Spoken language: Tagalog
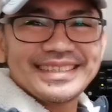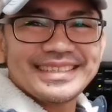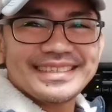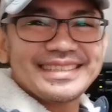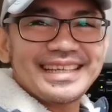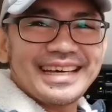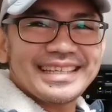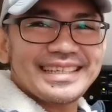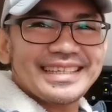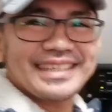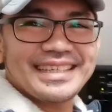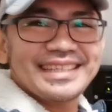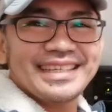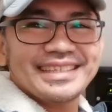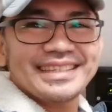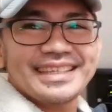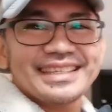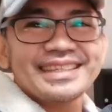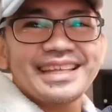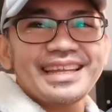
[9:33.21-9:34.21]
Dati
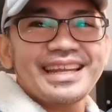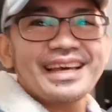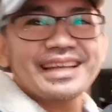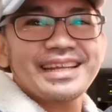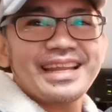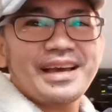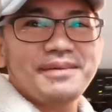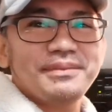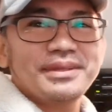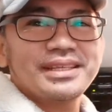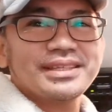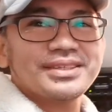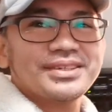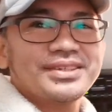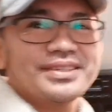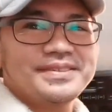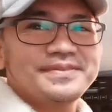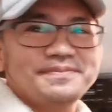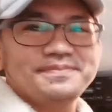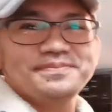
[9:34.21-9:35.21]
tinitignan lang namin
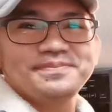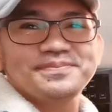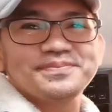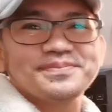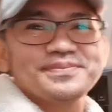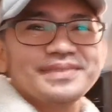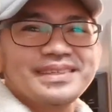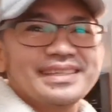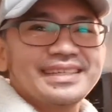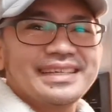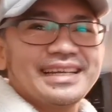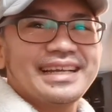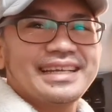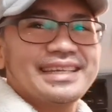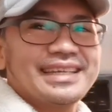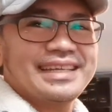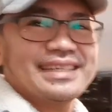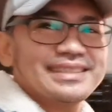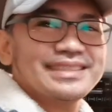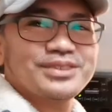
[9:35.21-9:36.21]
ito.
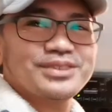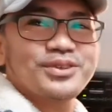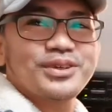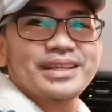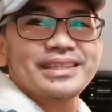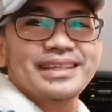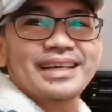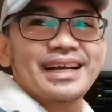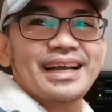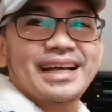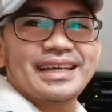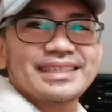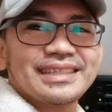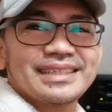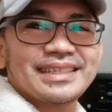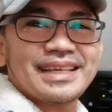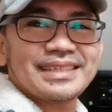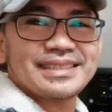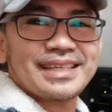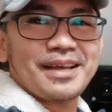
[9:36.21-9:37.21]
Ayan, tulad na nga
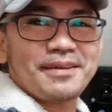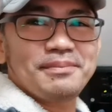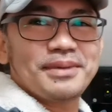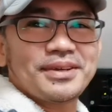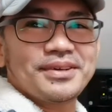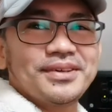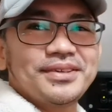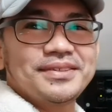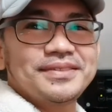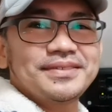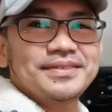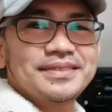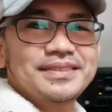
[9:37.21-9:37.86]
ng nasabi ko.